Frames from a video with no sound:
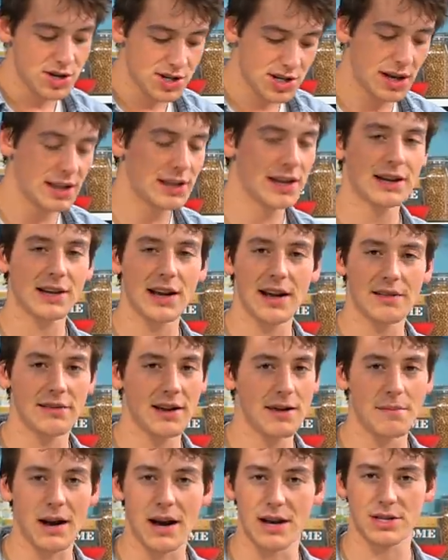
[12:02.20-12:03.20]
si allargava
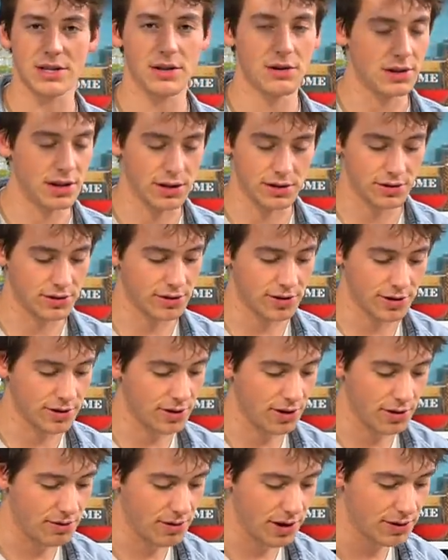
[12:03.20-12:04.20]
e basta. Ho detto no
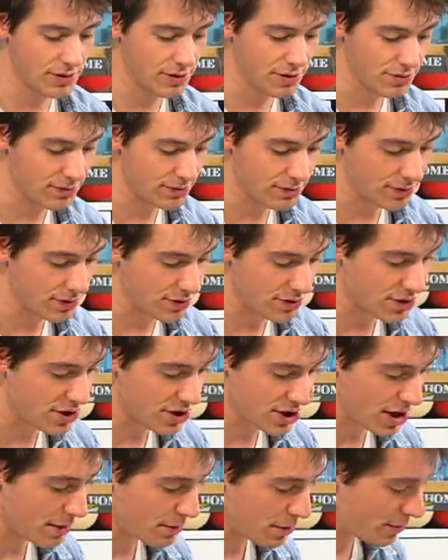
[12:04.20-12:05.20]
no, qua non, non ci
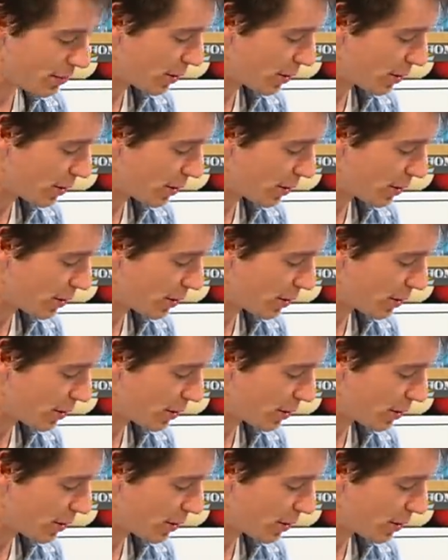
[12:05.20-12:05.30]
siamo